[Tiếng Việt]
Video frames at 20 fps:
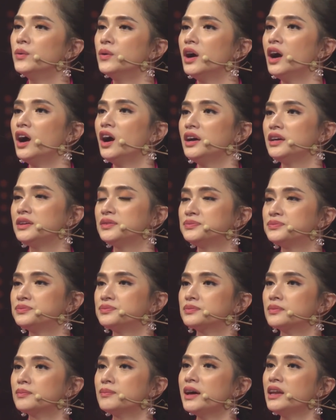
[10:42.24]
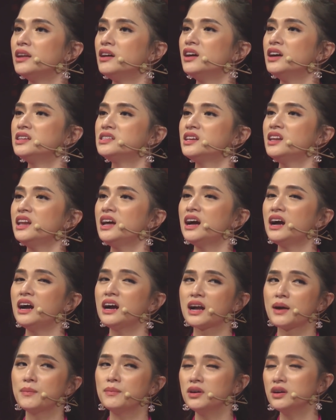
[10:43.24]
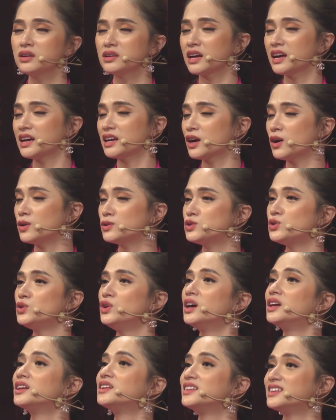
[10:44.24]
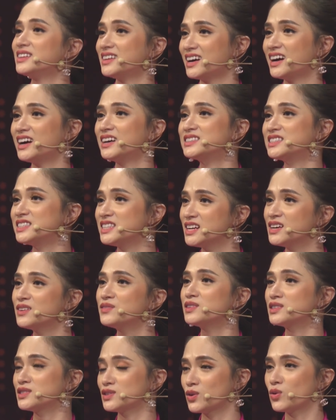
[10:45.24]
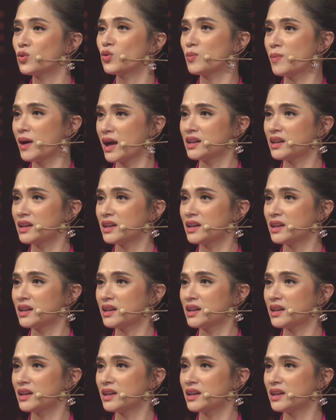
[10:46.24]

Đúng rồi. Bạn ơi, rất là cảm ơn cái câu chuyện uh, riêng vừa rồi của